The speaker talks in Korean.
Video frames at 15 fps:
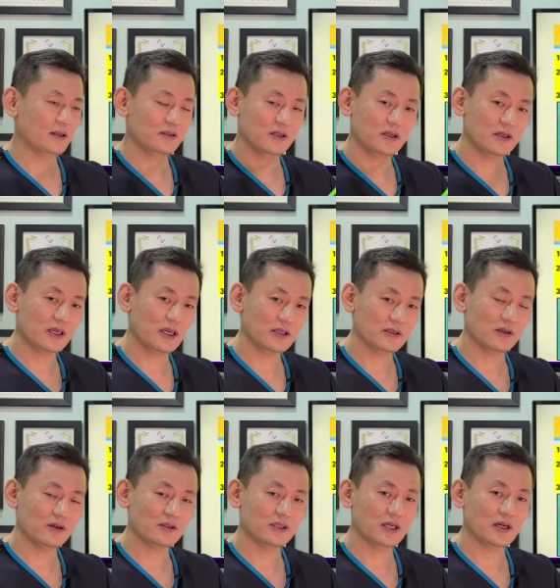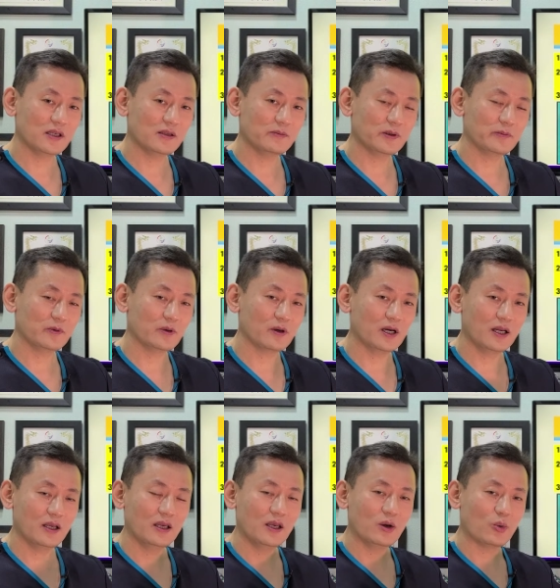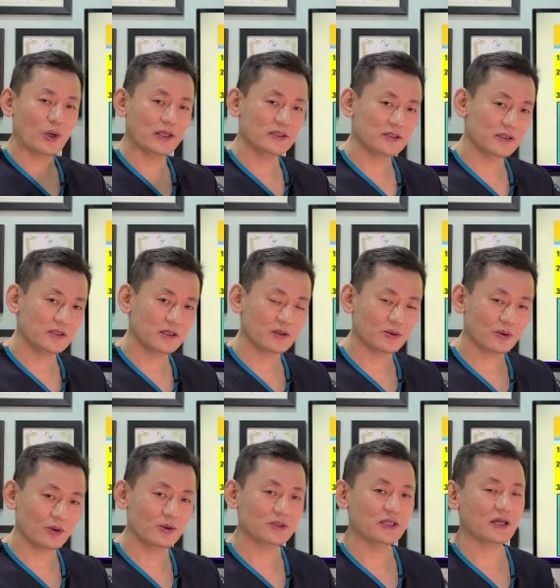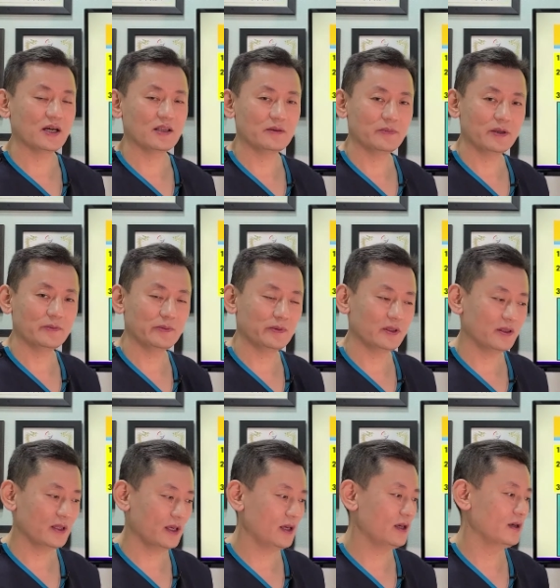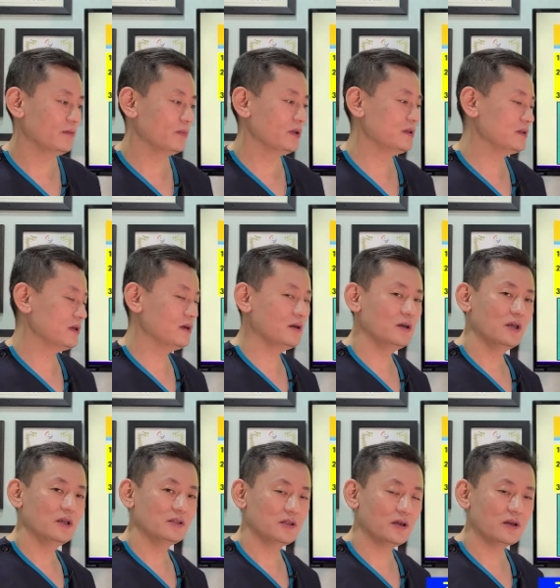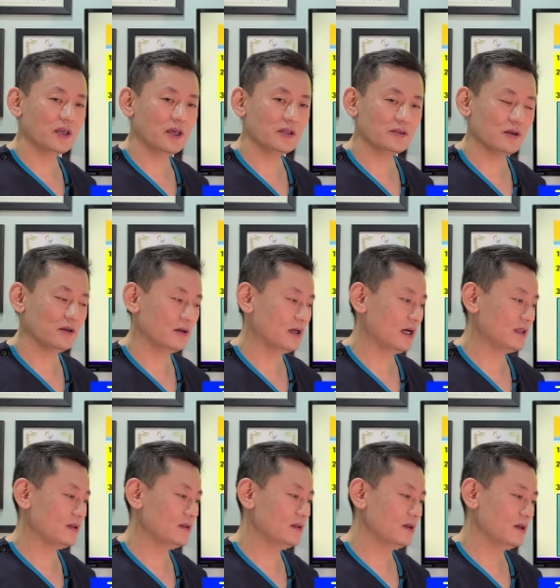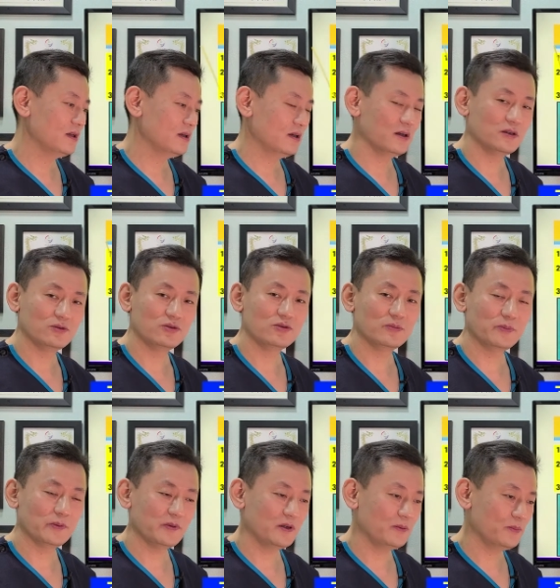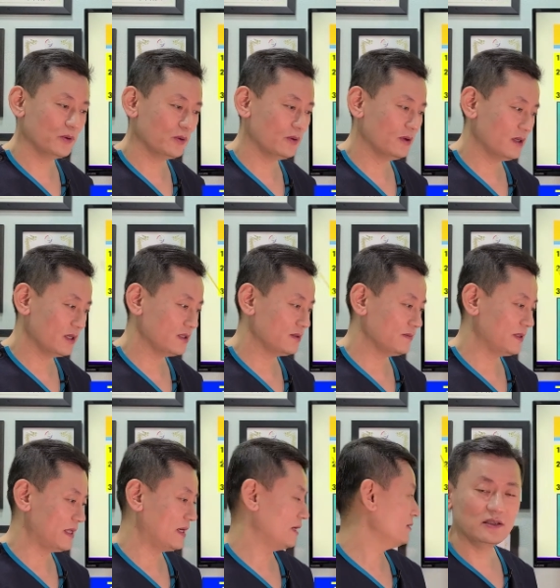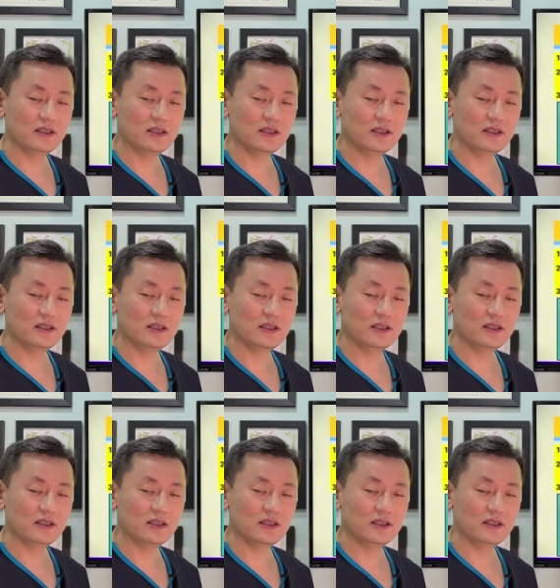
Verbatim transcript: 절개해서 제거하는 방법과 관절경으로 제거하는 방법이 있는데 먼저 절개해서 하는 수술법을 보도록 하겠습니다.